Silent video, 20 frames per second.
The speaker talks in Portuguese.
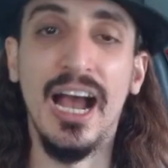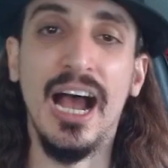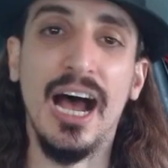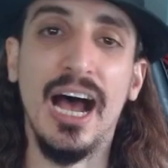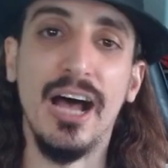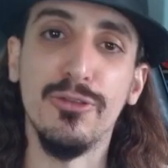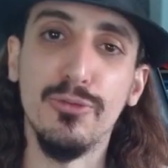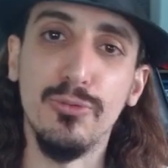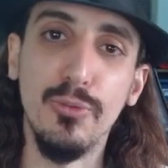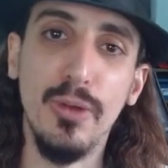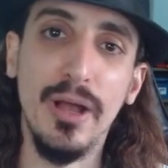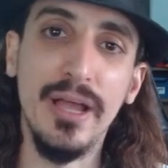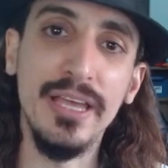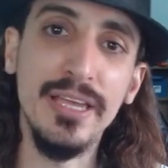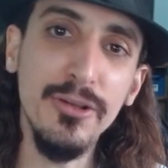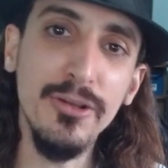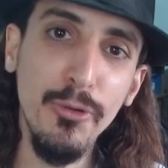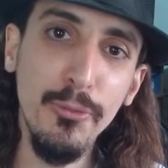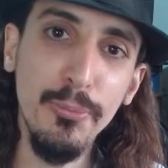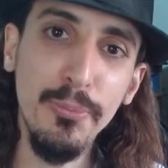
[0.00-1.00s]
à sua
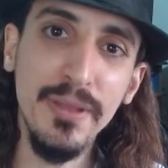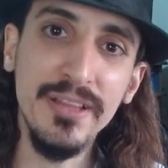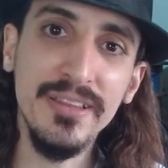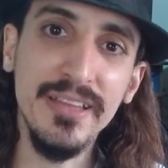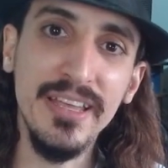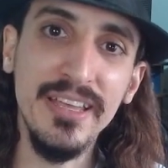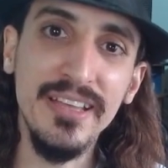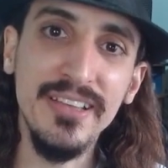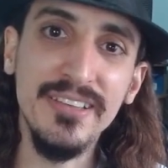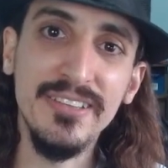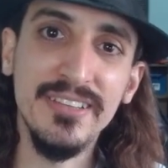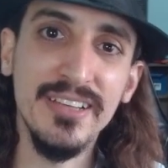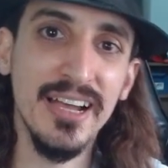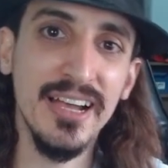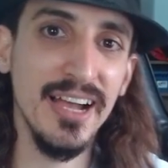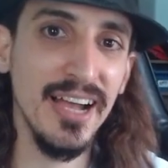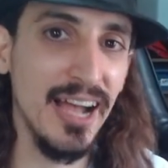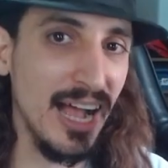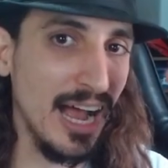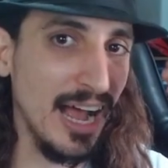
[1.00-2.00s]
incompetência,